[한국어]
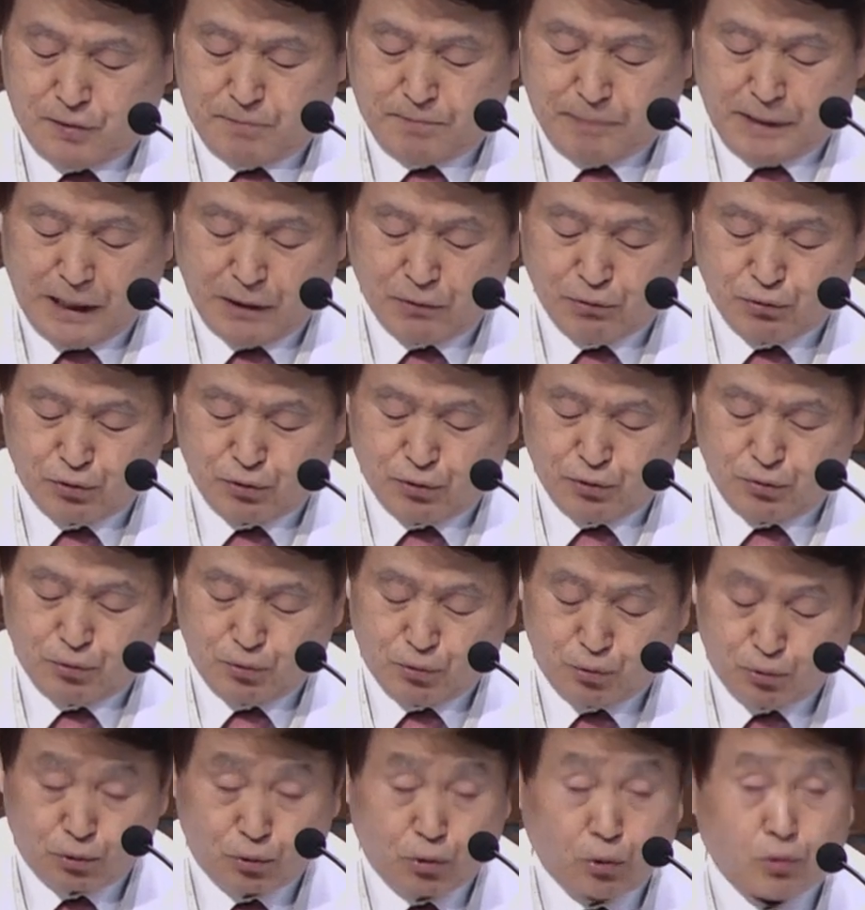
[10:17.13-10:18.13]
바울은
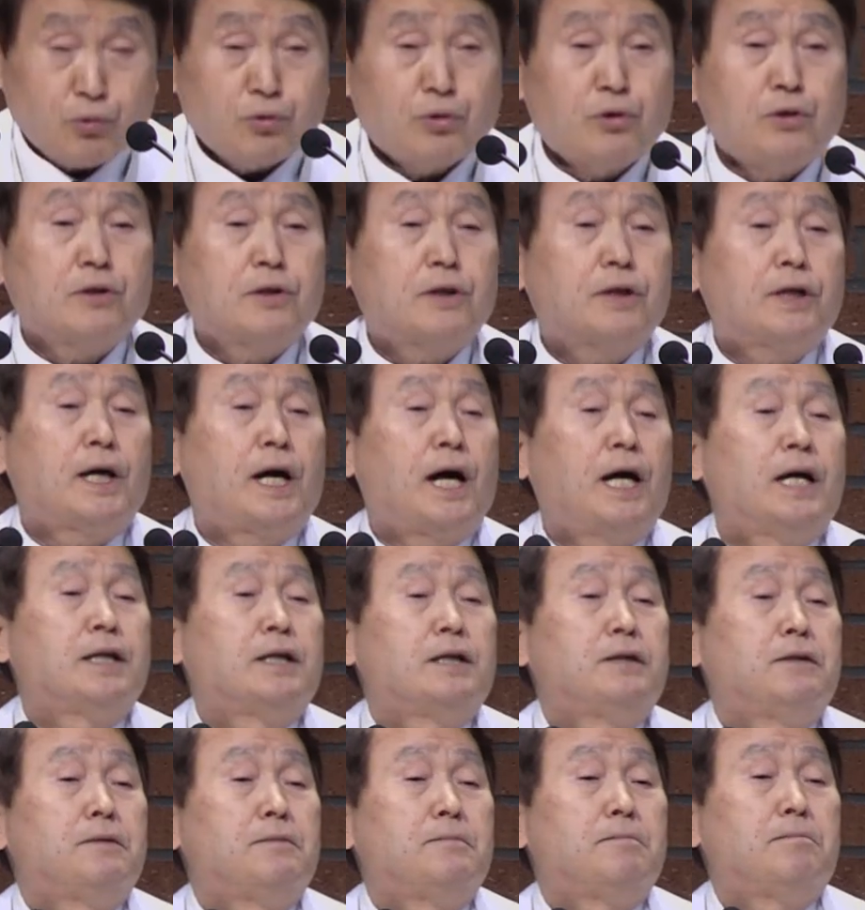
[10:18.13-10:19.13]

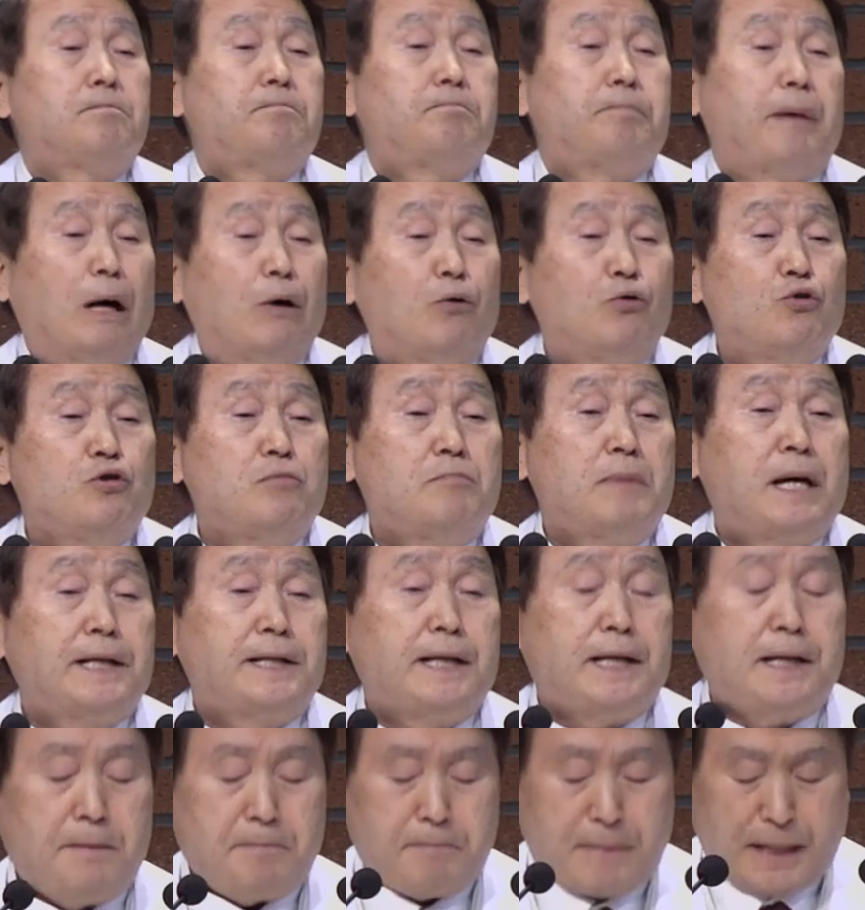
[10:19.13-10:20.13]
독특한
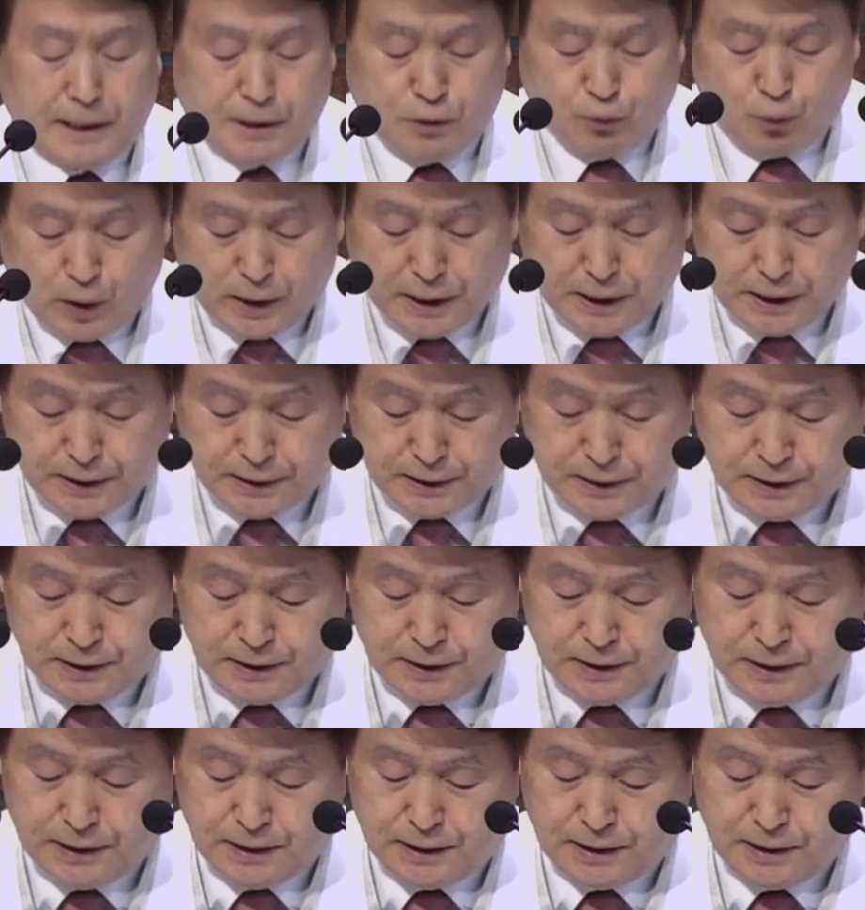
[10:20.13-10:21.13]
바울만의
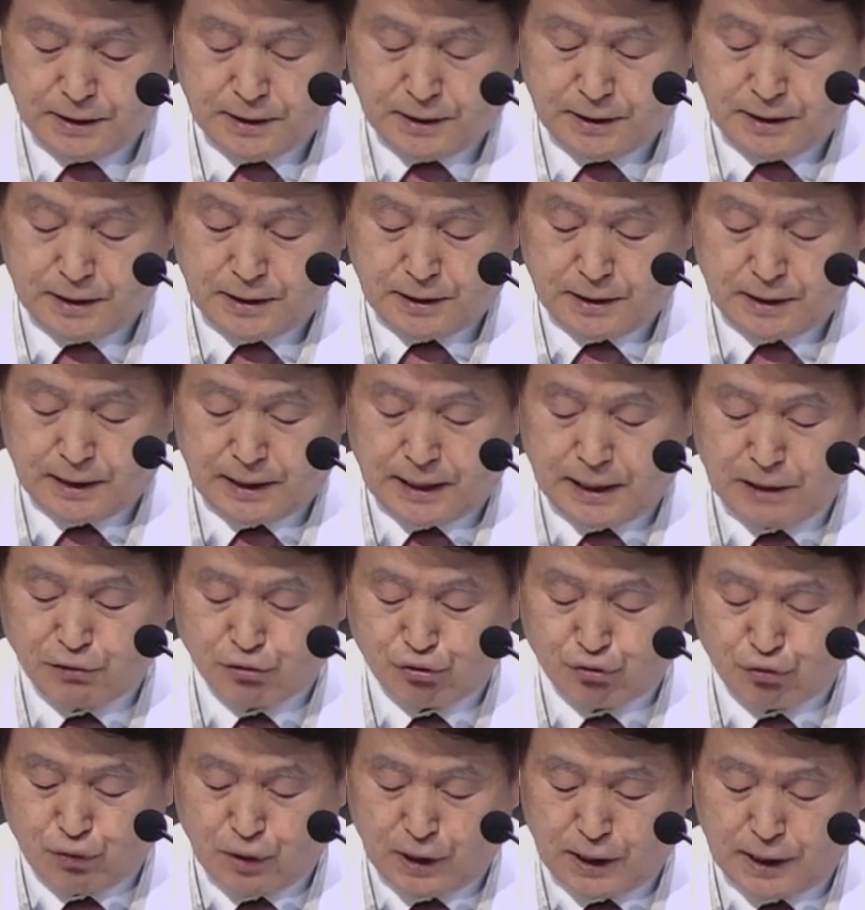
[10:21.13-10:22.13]
마이웨이를 갈
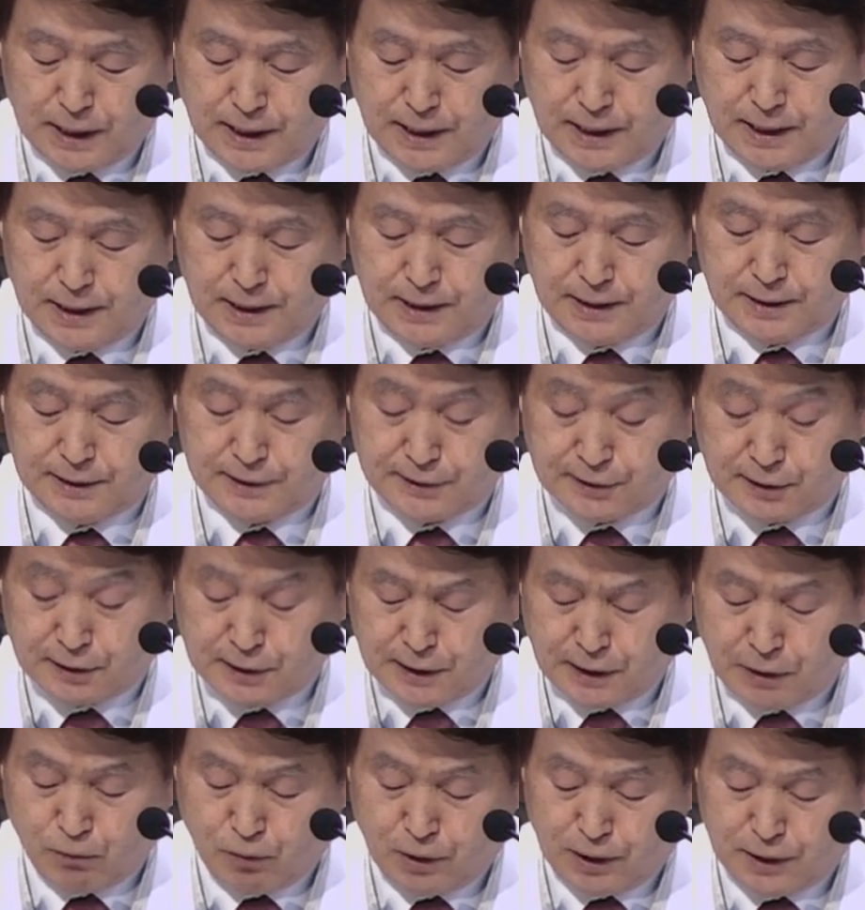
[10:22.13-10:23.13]
수가
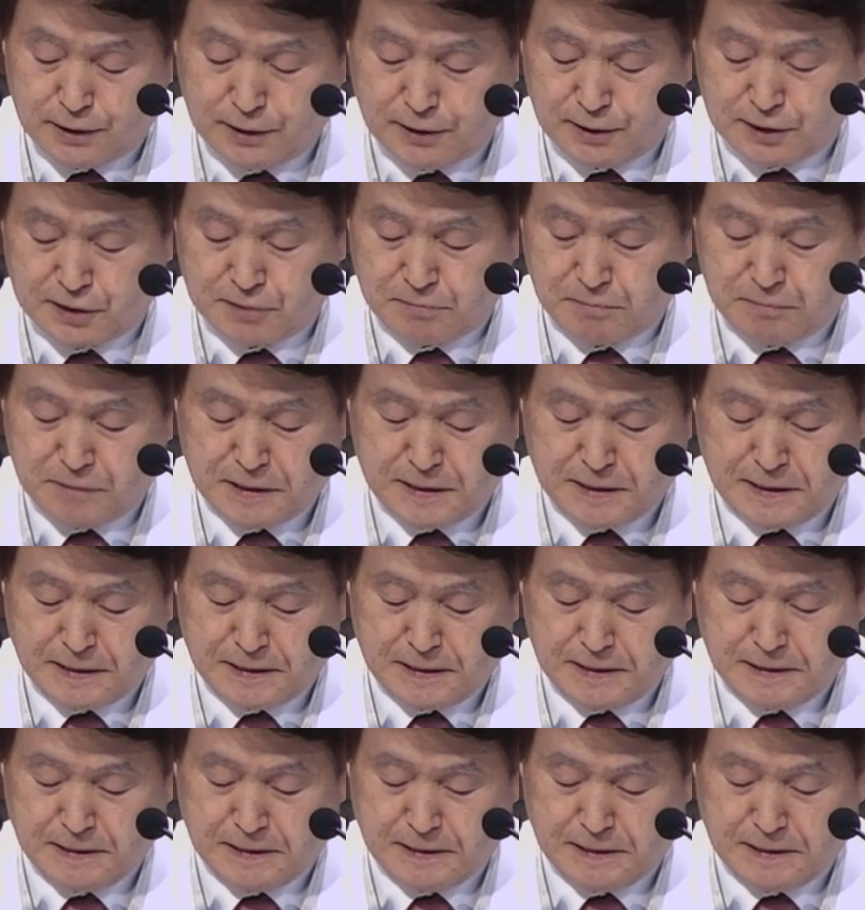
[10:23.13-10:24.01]
있었다고 하는 것입니다.